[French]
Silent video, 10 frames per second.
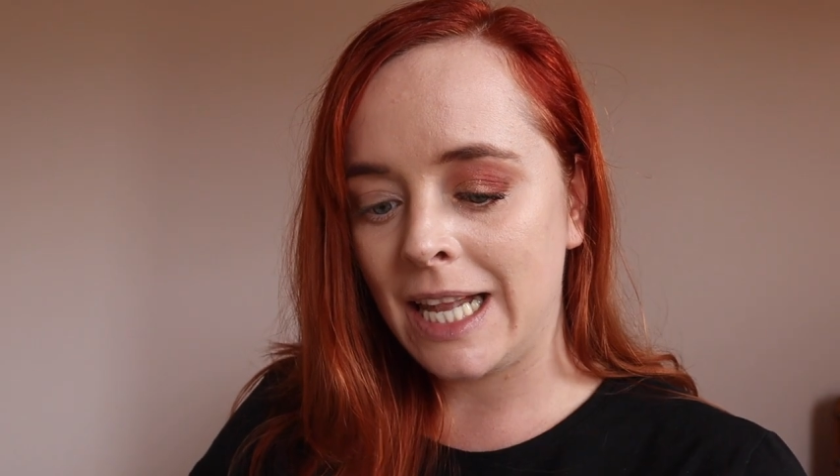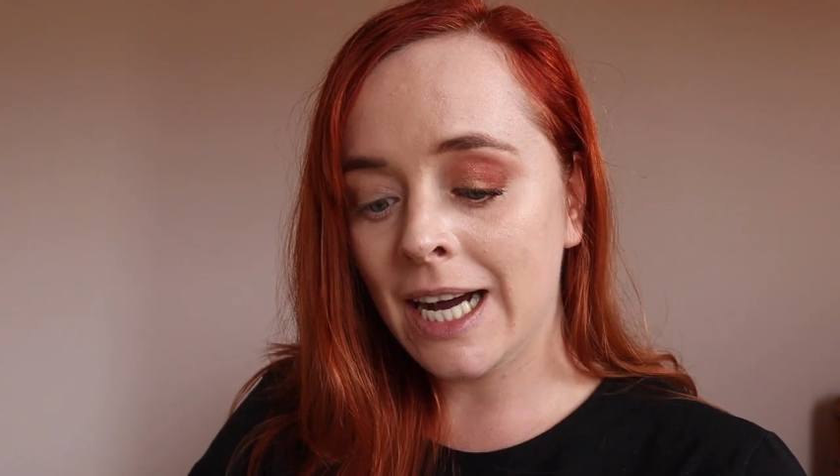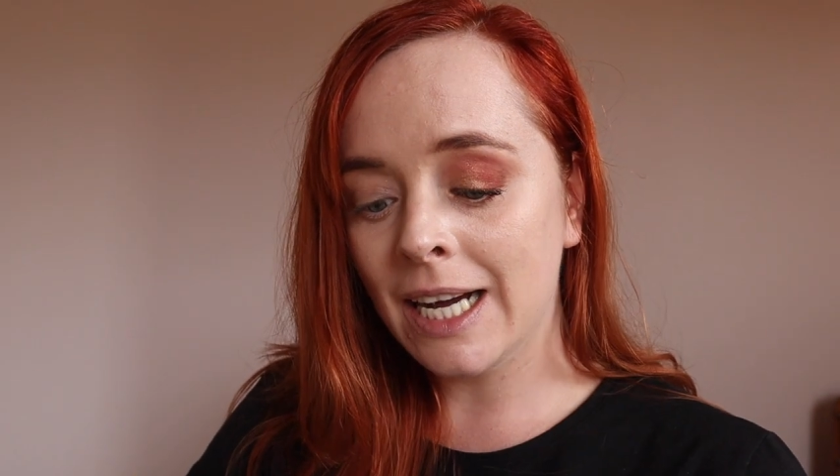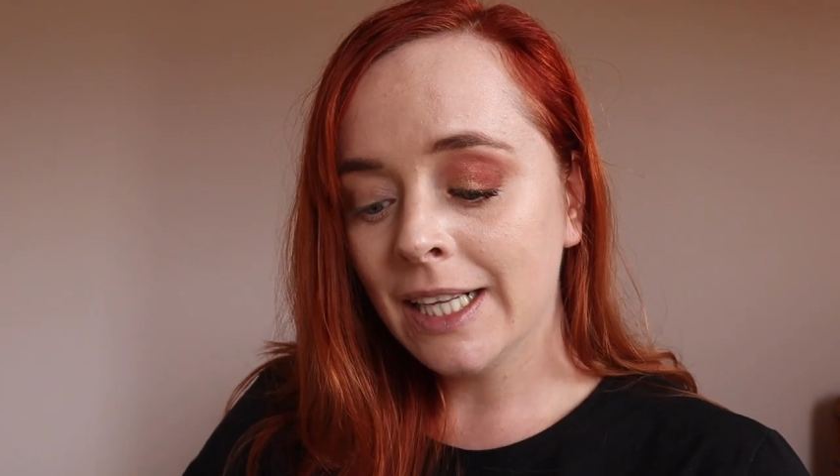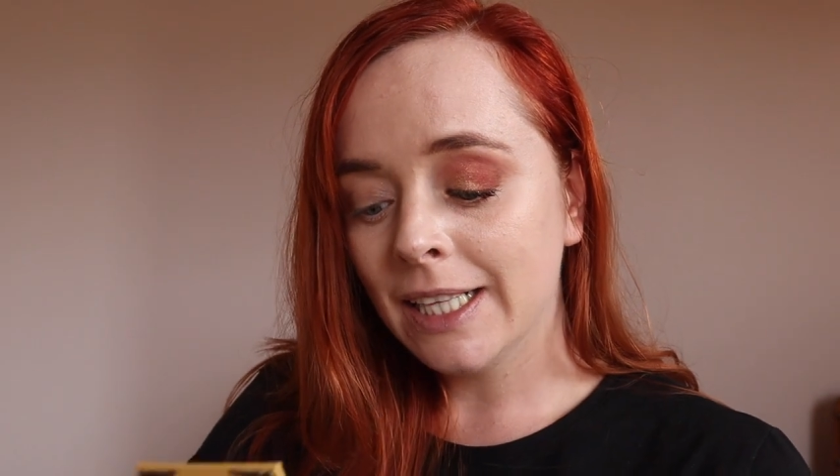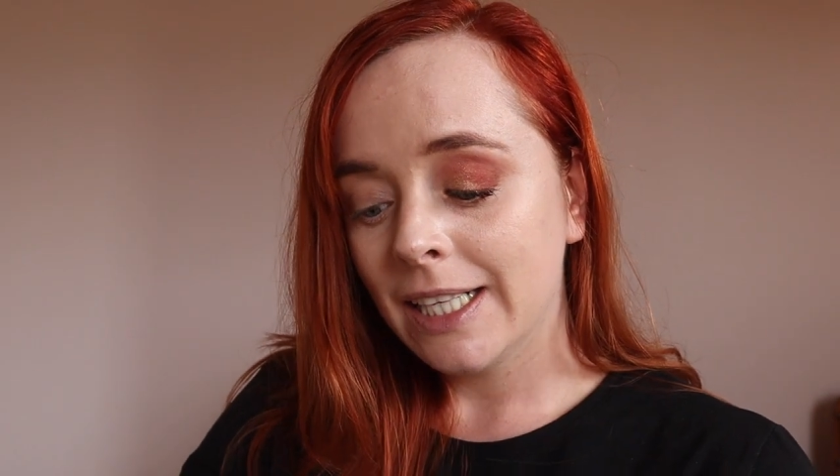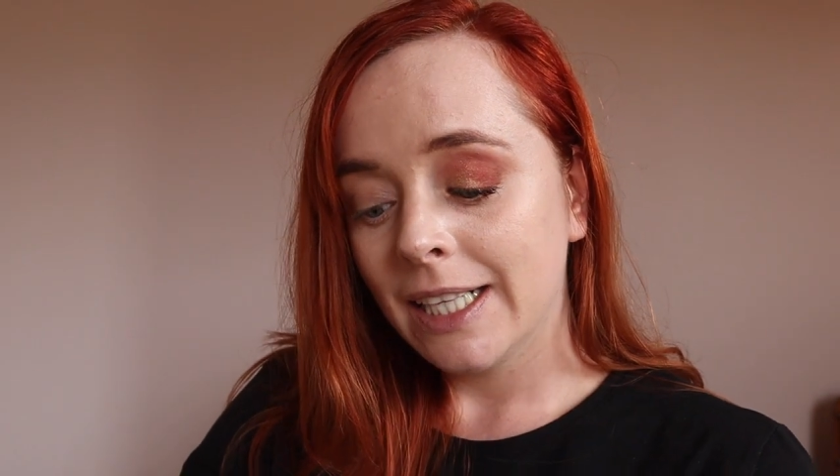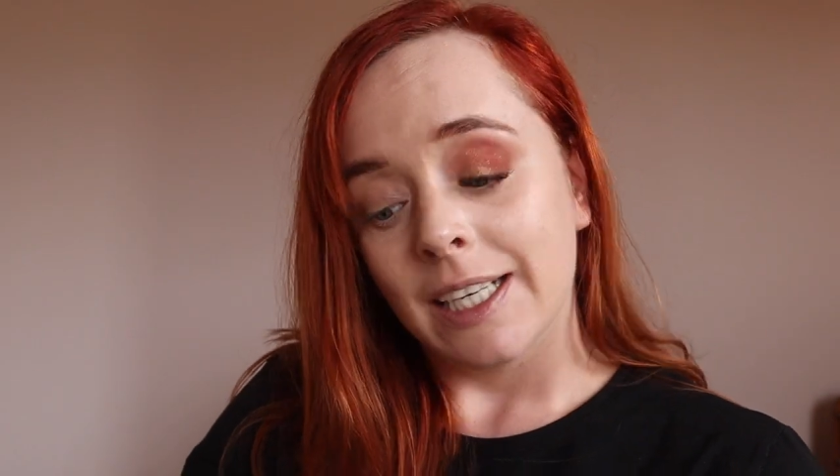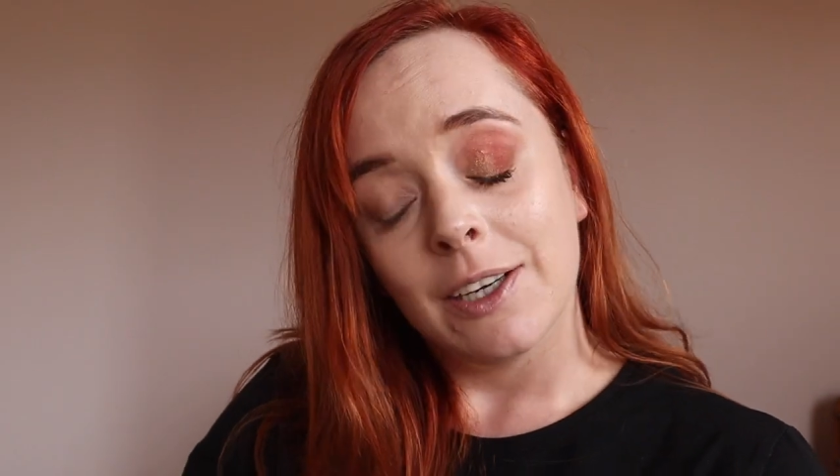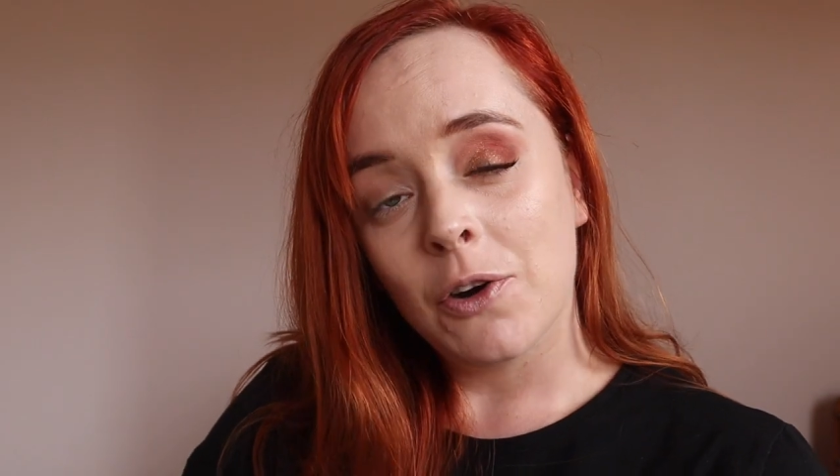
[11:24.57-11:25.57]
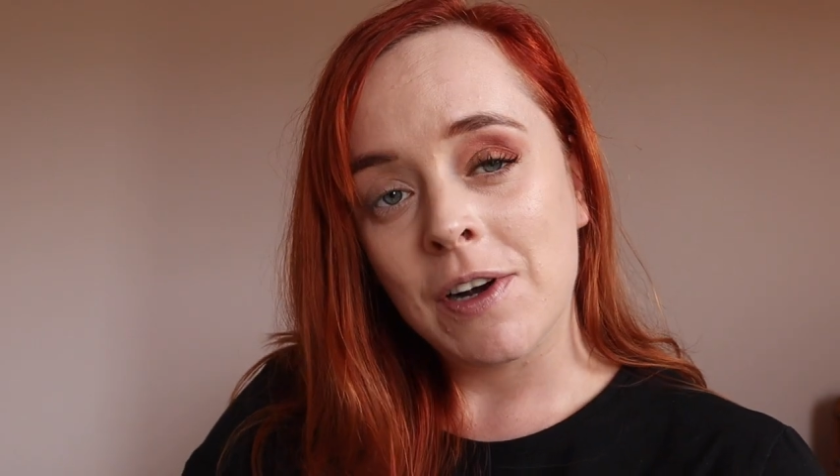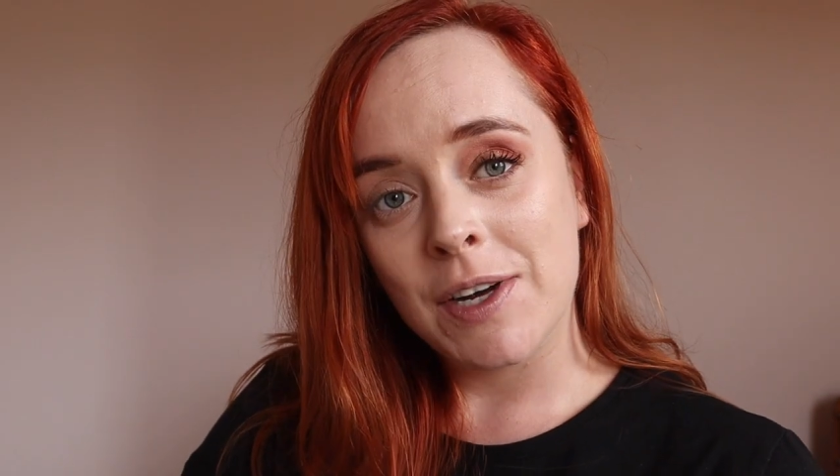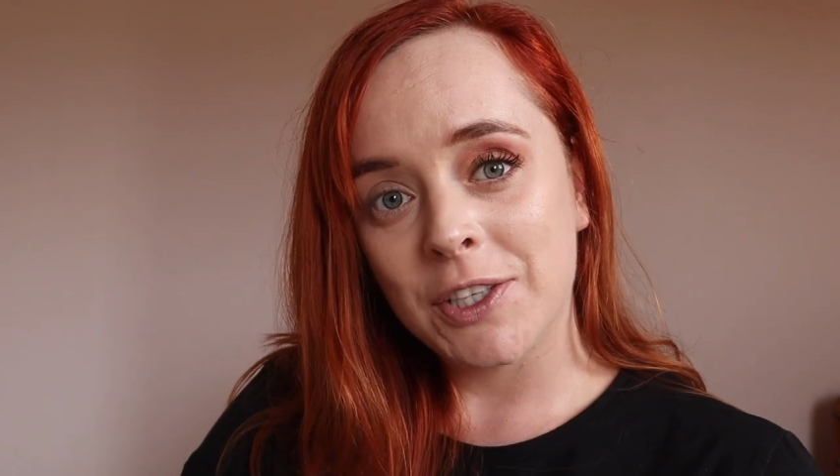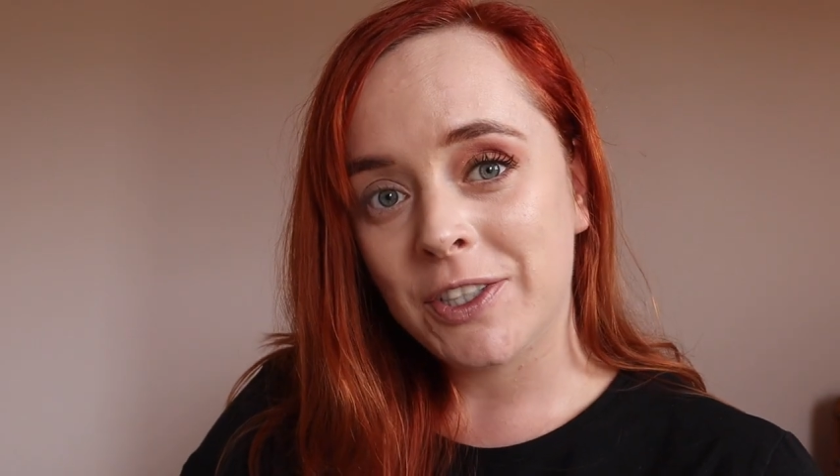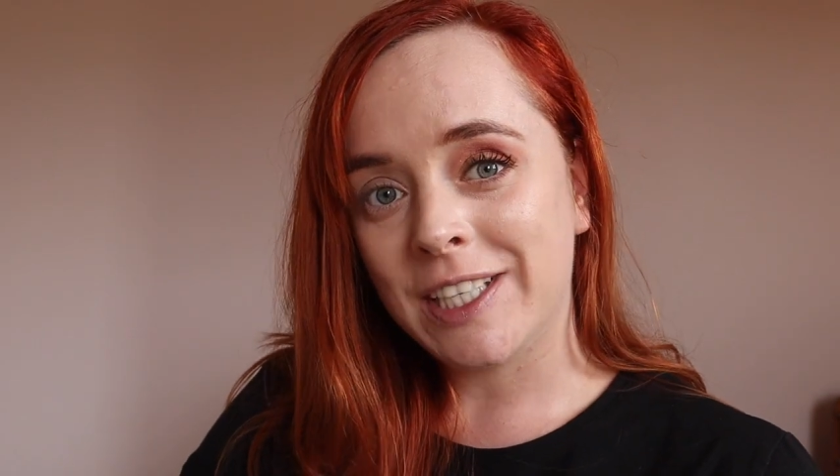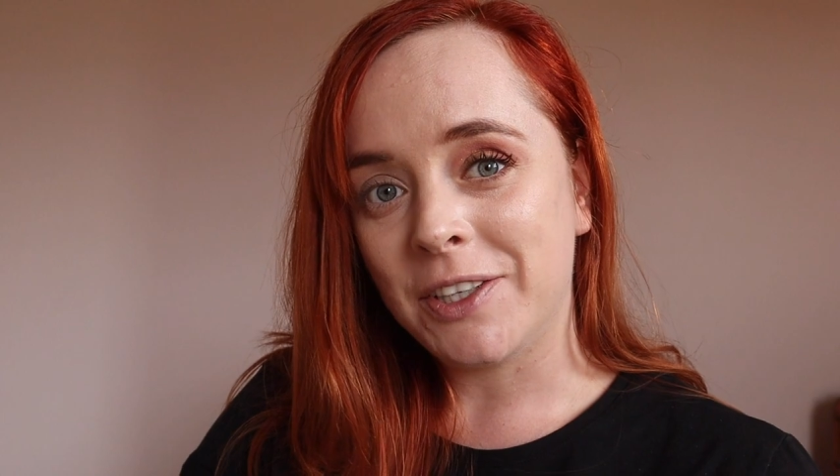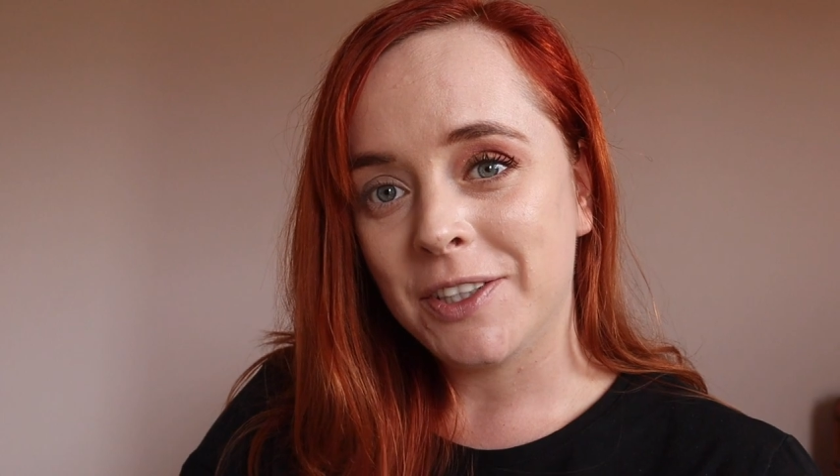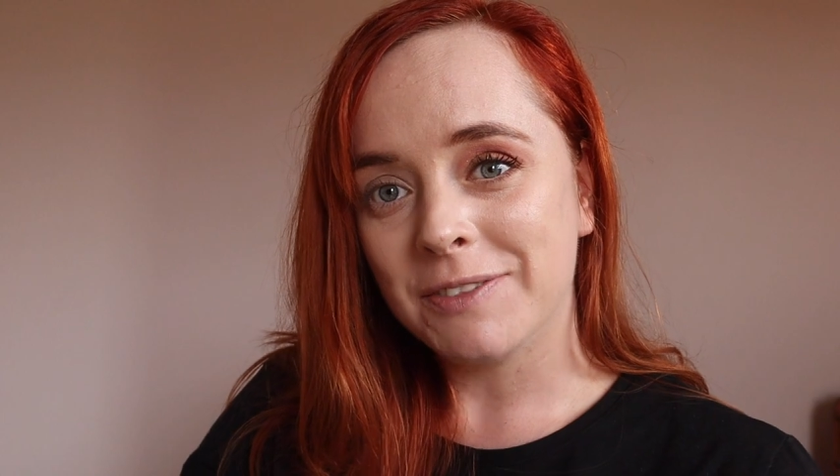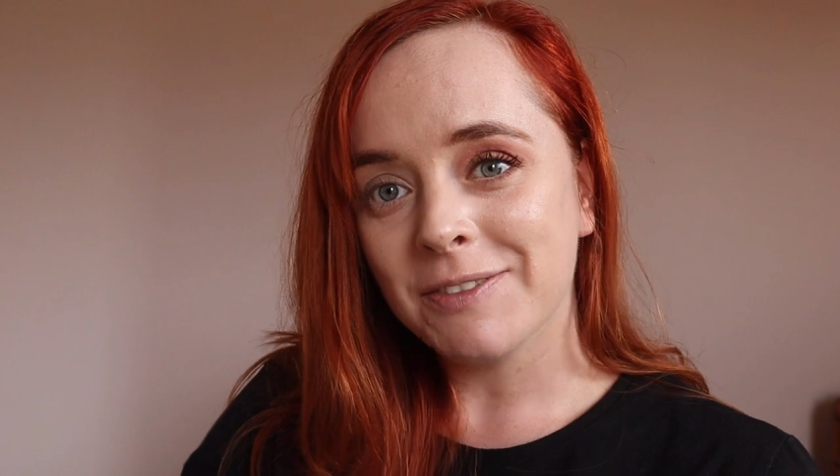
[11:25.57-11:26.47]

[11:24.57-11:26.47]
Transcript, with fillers: là. On va voir ce que ça donne.